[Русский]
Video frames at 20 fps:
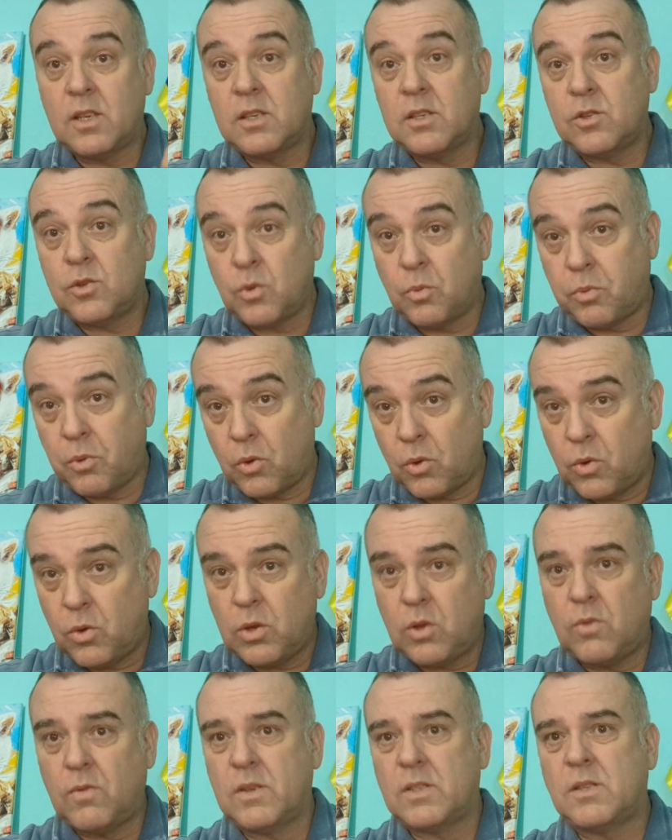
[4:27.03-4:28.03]
еще
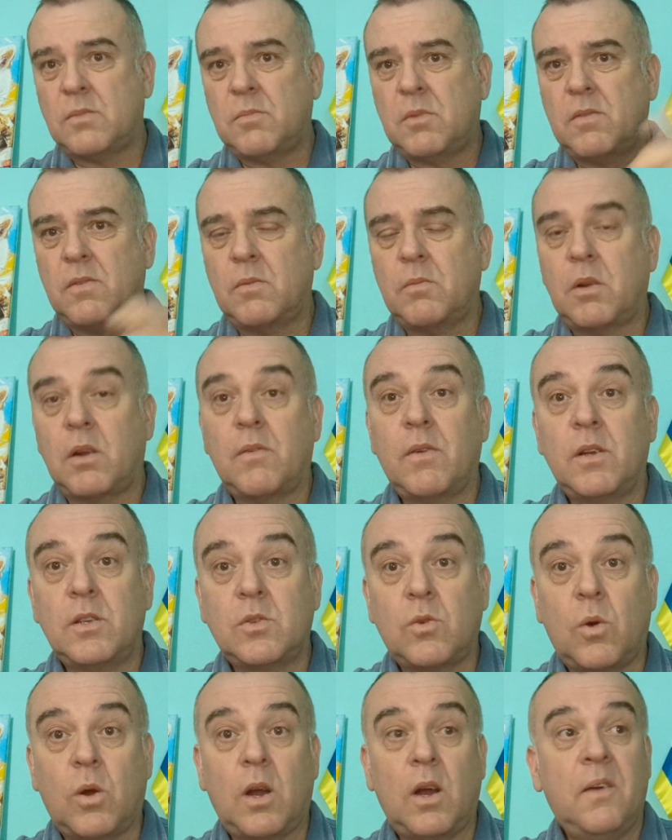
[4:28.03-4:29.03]
полгода у вас там до выборов или
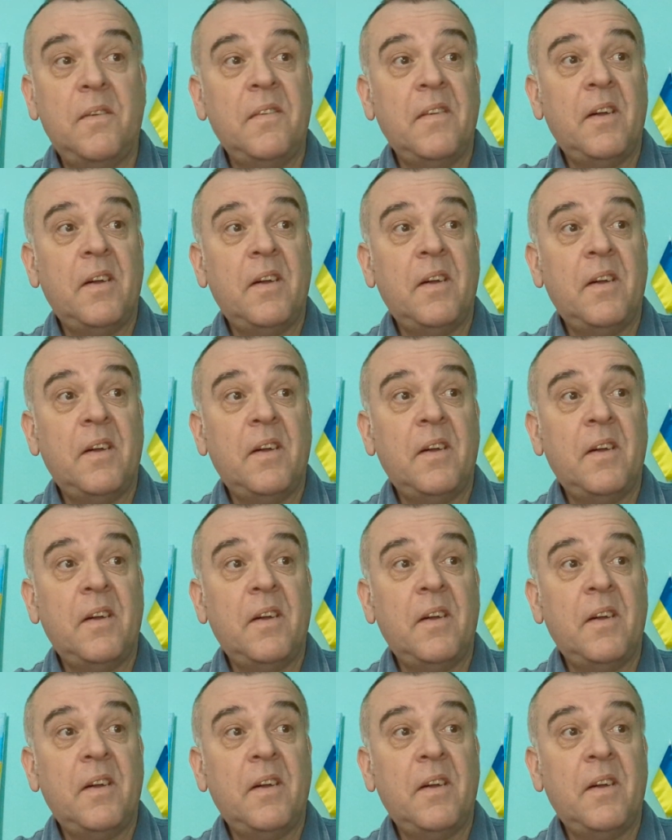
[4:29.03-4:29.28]
сколько.